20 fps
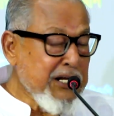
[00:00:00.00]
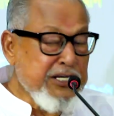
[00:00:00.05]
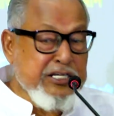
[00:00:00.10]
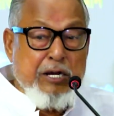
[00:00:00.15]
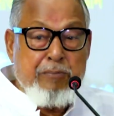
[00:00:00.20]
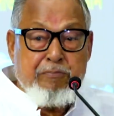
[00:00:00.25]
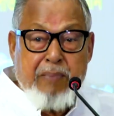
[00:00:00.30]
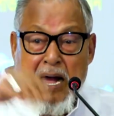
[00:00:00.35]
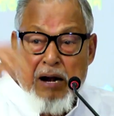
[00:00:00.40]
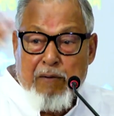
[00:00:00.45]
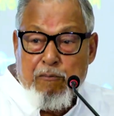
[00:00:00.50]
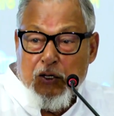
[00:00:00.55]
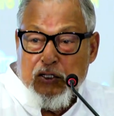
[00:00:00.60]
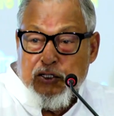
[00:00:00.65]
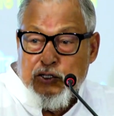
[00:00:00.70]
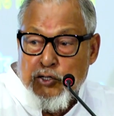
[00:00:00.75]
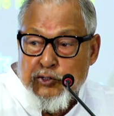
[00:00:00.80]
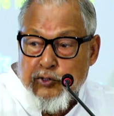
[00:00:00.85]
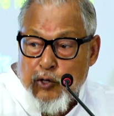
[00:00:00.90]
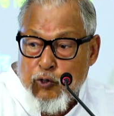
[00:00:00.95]
যে
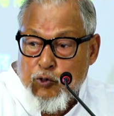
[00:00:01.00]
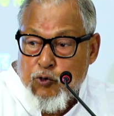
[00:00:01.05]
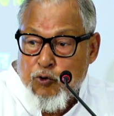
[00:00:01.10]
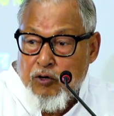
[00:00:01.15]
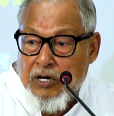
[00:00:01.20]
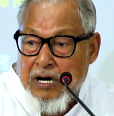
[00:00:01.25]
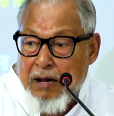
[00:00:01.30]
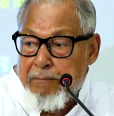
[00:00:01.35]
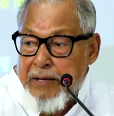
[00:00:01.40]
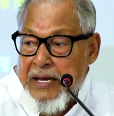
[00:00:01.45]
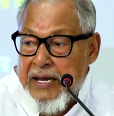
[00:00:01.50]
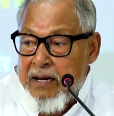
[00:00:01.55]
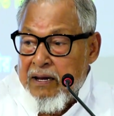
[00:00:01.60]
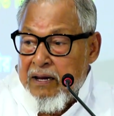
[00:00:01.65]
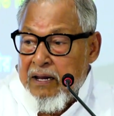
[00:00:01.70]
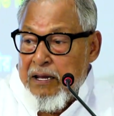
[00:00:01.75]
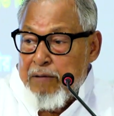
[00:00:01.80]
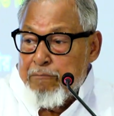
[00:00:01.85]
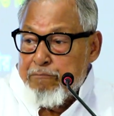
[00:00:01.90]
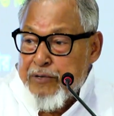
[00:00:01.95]
পার্বত্য চট্টগ্রামে
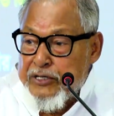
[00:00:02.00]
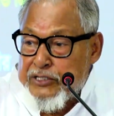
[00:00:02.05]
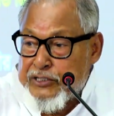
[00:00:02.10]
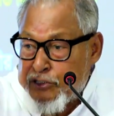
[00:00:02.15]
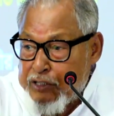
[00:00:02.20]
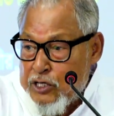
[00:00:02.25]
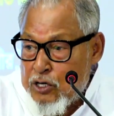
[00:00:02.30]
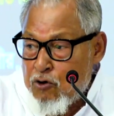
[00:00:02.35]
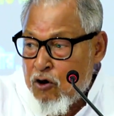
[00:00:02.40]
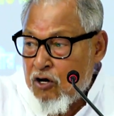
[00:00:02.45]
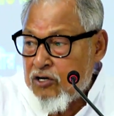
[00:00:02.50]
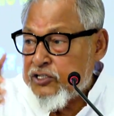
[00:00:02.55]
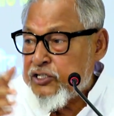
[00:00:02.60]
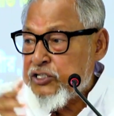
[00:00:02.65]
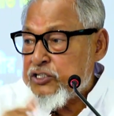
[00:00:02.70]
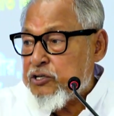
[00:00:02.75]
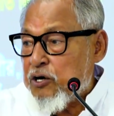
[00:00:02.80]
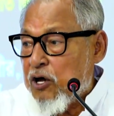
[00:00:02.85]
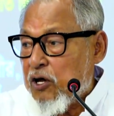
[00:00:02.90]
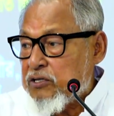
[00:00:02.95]
বিশৃঙ্খল
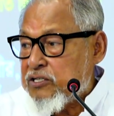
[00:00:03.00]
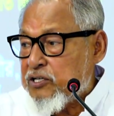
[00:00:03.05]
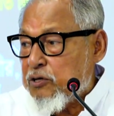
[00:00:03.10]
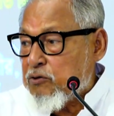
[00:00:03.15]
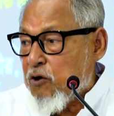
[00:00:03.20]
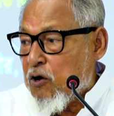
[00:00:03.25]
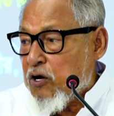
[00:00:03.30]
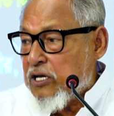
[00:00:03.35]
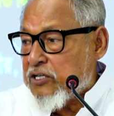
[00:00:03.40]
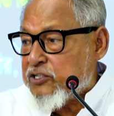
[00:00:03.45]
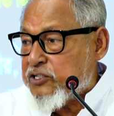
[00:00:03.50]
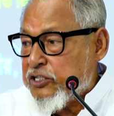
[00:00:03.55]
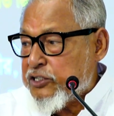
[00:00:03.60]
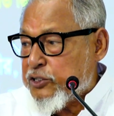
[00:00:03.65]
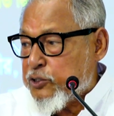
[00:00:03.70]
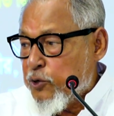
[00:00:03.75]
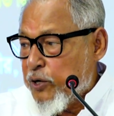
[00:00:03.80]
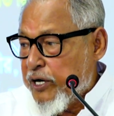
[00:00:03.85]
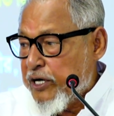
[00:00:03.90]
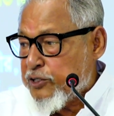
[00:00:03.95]
সৃষ্টি
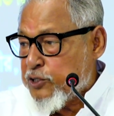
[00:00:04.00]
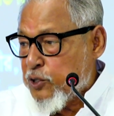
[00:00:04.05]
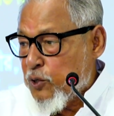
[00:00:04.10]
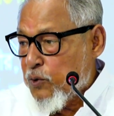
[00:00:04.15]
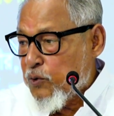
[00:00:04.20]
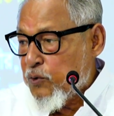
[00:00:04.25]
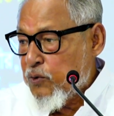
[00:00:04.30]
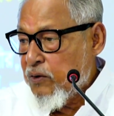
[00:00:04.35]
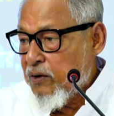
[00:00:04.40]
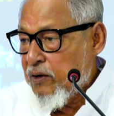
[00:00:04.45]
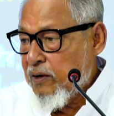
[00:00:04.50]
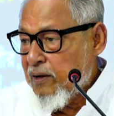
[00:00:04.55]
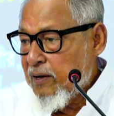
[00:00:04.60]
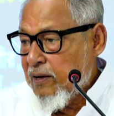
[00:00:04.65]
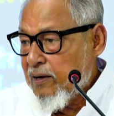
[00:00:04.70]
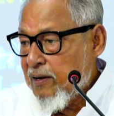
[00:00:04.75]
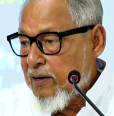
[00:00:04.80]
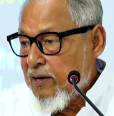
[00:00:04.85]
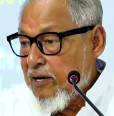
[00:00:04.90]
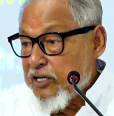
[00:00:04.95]
সৃষ্টি হয়েছিল
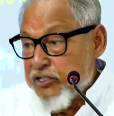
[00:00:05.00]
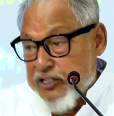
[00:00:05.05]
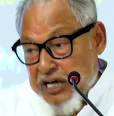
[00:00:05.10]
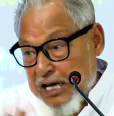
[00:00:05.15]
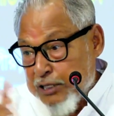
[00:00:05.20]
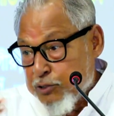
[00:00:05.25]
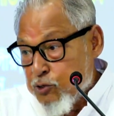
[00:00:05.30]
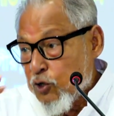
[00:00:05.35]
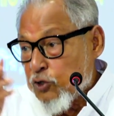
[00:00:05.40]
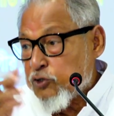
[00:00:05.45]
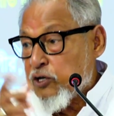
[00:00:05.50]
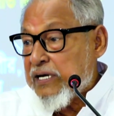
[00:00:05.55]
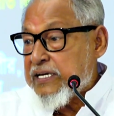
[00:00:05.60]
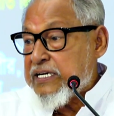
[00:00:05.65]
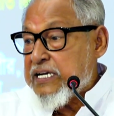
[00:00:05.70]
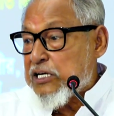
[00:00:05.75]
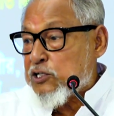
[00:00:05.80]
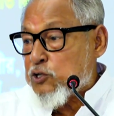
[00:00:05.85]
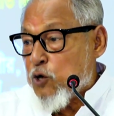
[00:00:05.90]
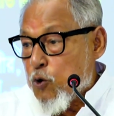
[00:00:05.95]
জাতীয়তা
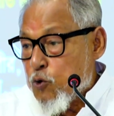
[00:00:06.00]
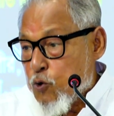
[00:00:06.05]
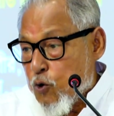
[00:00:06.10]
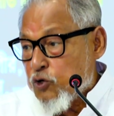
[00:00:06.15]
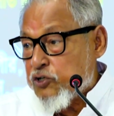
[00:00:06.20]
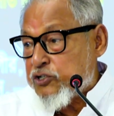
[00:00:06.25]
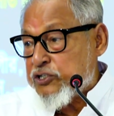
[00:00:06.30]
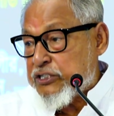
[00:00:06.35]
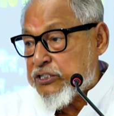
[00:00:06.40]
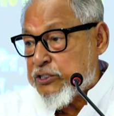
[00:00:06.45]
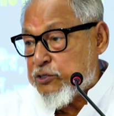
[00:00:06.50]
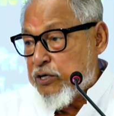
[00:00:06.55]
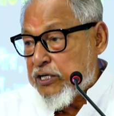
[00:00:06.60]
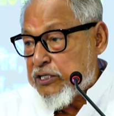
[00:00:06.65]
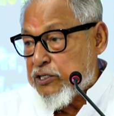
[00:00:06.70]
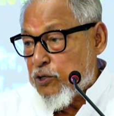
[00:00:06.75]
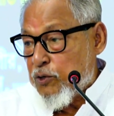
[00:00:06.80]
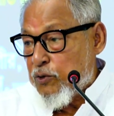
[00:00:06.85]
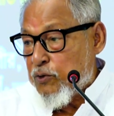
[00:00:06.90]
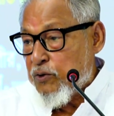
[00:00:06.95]
নিয়ে সংকট সৃষ্টি
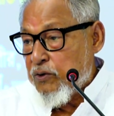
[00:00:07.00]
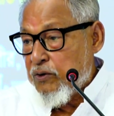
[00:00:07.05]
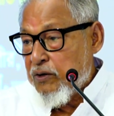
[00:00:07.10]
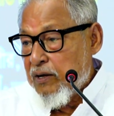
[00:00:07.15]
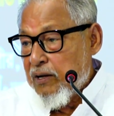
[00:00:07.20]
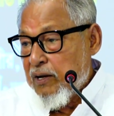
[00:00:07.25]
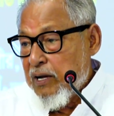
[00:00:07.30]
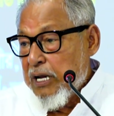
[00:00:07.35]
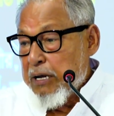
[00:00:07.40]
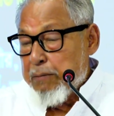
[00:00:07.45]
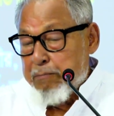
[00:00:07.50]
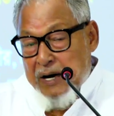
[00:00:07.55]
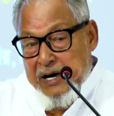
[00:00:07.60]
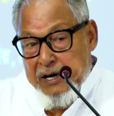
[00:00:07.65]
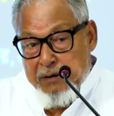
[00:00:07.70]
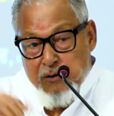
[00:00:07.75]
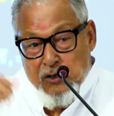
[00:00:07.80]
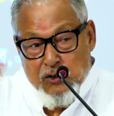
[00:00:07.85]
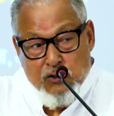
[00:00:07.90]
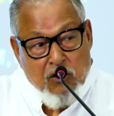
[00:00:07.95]
হয়েছিল
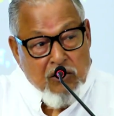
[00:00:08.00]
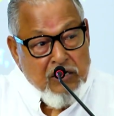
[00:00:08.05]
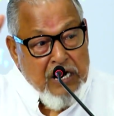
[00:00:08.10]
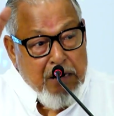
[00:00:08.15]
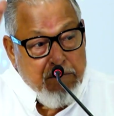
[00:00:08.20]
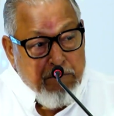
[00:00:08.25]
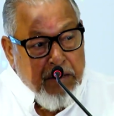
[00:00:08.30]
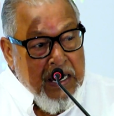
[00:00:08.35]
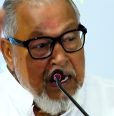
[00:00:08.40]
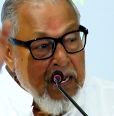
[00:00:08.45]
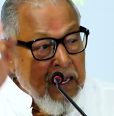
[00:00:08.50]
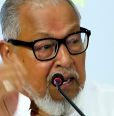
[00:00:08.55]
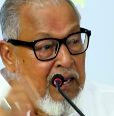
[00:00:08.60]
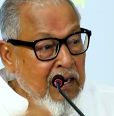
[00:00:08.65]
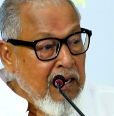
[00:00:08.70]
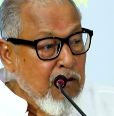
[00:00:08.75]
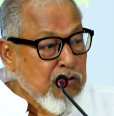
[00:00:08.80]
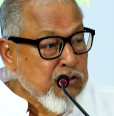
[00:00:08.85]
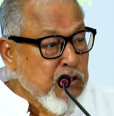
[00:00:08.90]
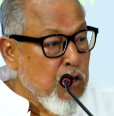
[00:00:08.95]
মানবেন্দ্র লার্মা
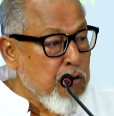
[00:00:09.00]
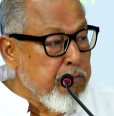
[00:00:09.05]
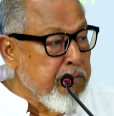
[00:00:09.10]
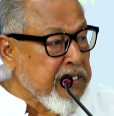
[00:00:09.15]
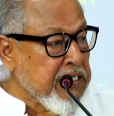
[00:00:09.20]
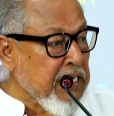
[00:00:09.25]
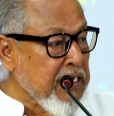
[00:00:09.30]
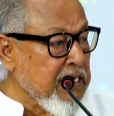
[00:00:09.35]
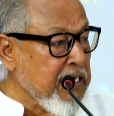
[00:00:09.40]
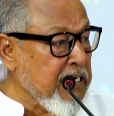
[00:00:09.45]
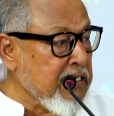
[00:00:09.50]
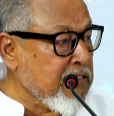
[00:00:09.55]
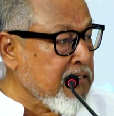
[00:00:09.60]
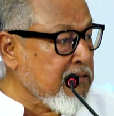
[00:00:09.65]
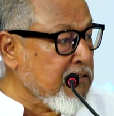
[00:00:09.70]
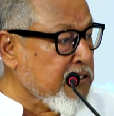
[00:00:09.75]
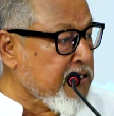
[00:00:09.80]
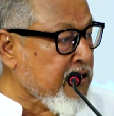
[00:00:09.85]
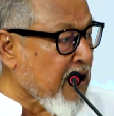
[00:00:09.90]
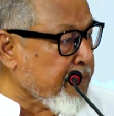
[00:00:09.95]
সংবিধানের
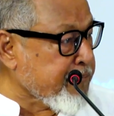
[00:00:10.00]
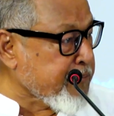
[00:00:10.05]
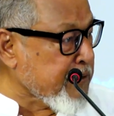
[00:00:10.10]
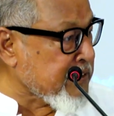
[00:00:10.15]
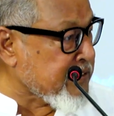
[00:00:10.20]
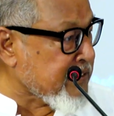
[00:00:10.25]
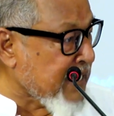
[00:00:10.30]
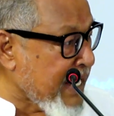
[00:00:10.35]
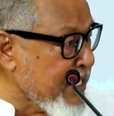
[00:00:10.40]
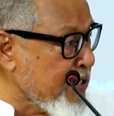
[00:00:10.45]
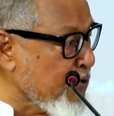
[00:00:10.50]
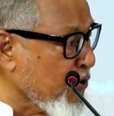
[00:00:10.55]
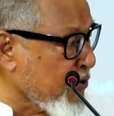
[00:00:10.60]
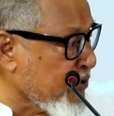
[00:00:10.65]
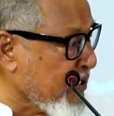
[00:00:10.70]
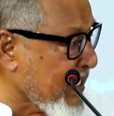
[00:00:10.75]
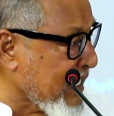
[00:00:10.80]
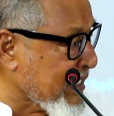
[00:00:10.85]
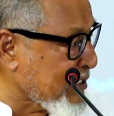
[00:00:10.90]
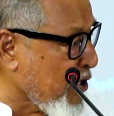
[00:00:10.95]
ড্রাফটে সাইন
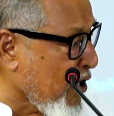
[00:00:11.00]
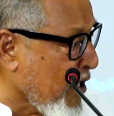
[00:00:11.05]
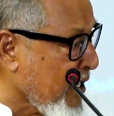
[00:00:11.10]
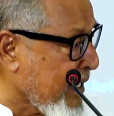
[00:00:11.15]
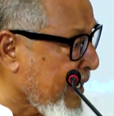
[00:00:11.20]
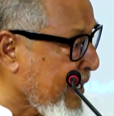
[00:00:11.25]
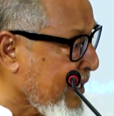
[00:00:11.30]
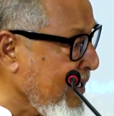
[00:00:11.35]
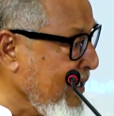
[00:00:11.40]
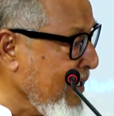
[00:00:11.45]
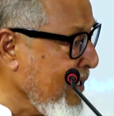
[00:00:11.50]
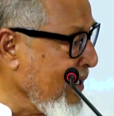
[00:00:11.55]
করতে রাজি হয় নাই